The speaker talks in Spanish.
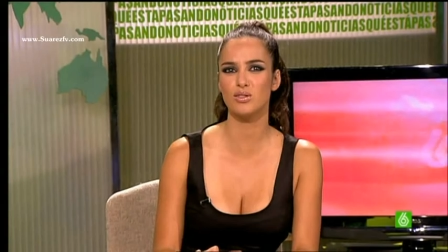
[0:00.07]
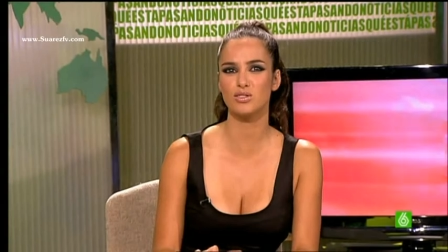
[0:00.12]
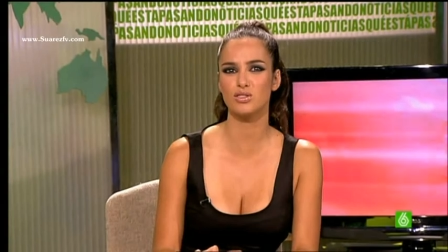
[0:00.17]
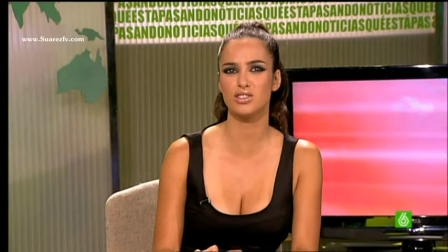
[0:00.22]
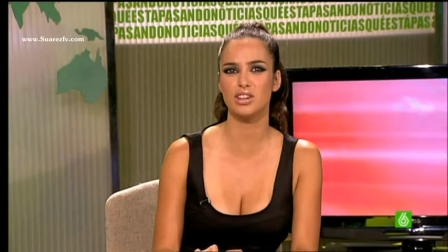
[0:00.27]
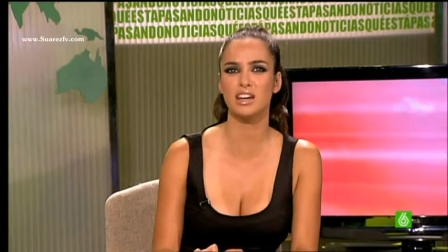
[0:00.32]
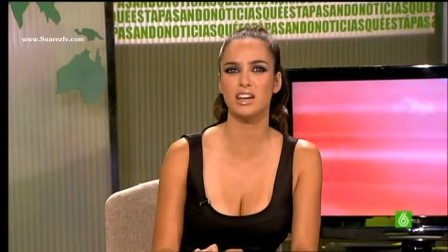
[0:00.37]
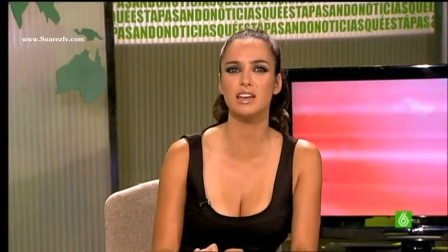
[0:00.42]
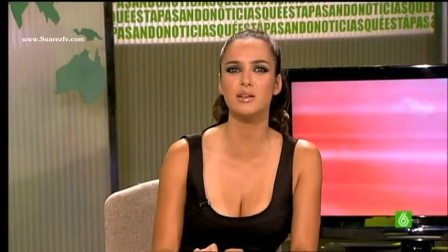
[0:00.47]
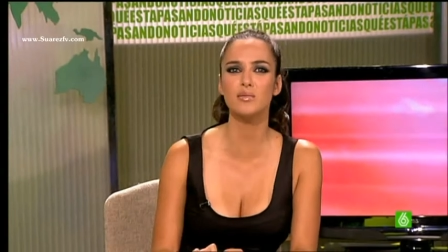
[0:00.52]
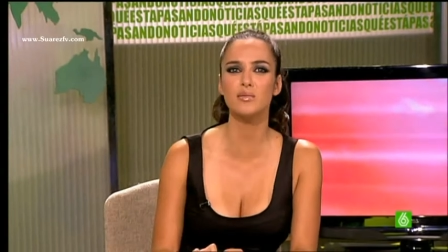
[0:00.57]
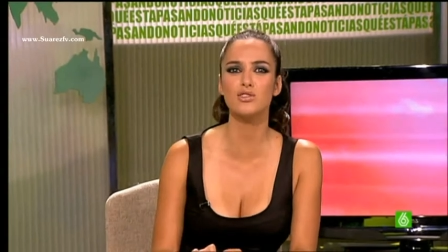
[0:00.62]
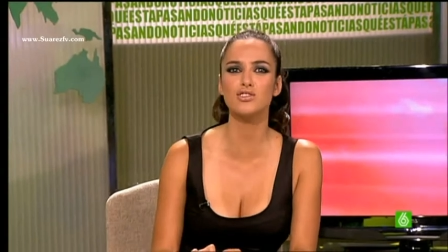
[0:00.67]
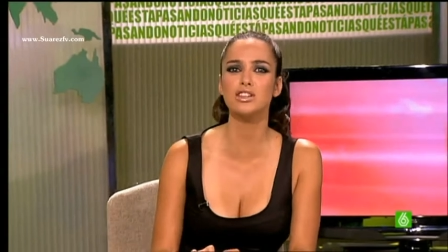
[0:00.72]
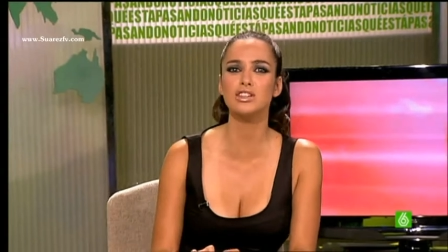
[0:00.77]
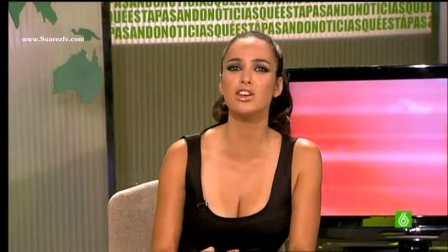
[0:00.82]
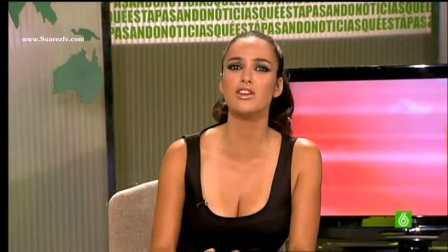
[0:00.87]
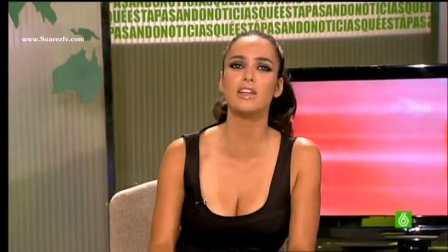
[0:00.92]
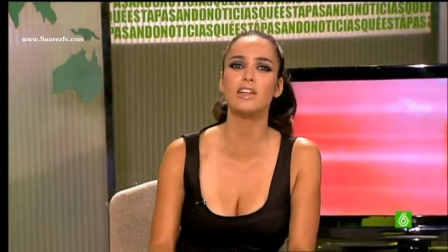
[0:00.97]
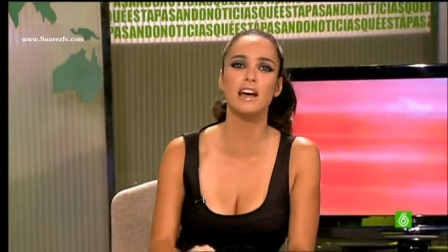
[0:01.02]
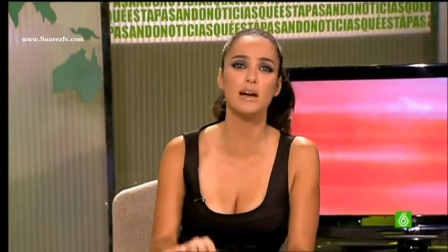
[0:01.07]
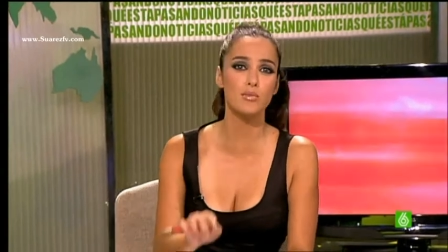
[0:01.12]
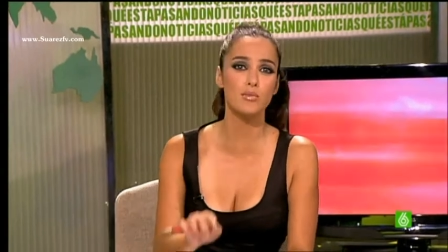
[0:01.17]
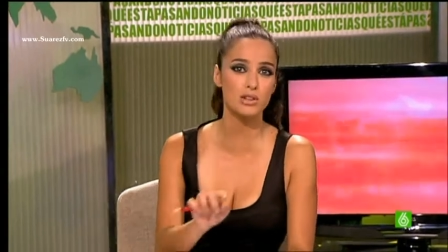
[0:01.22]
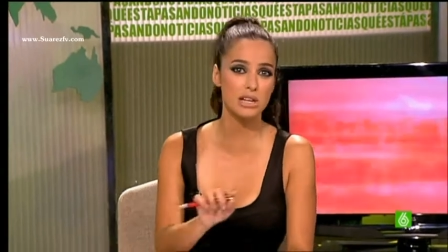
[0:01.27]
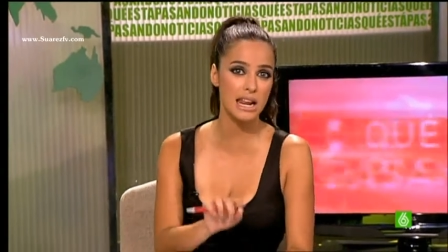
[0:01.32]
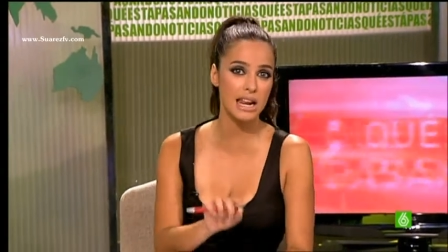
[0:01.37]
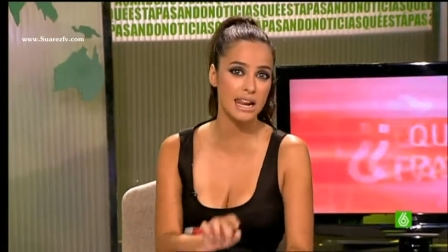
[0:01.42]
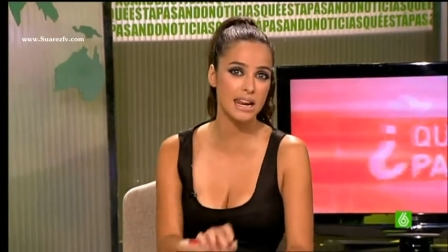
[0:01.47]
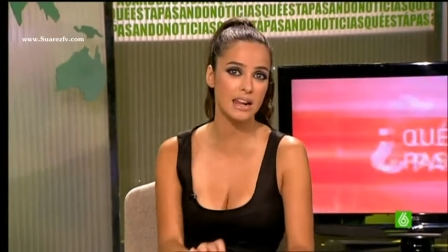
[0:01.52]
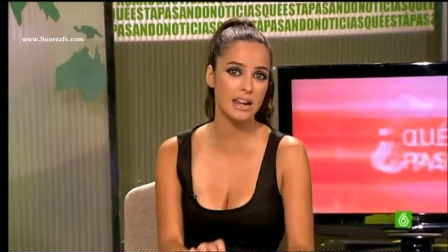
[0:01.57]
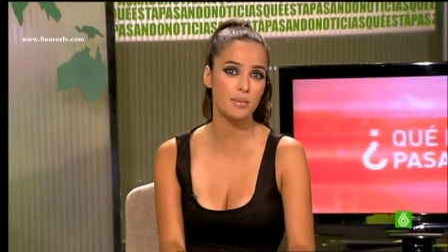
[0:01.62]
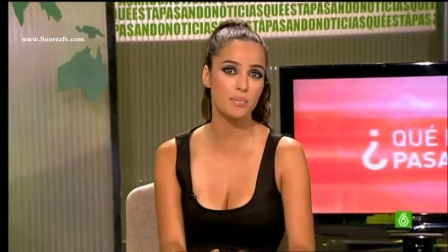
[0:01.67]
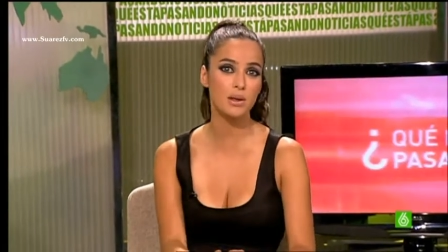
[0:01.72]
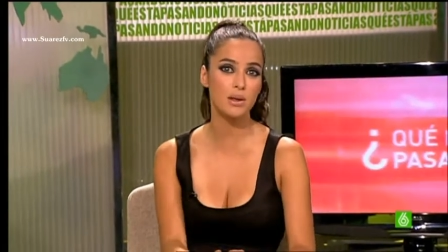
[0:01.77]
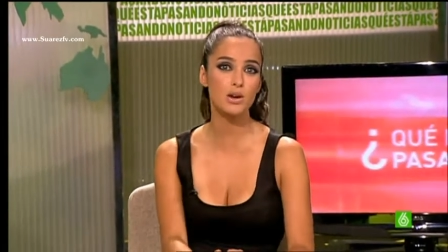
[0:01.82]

Seguimos y no dejamos la arena,